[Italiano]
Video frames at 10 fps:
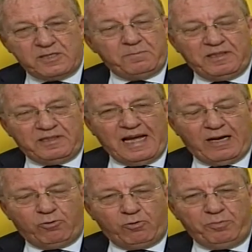
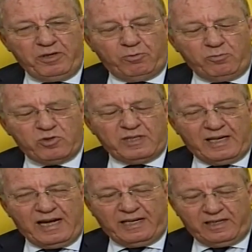spettacolo
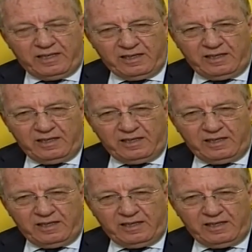piromusicale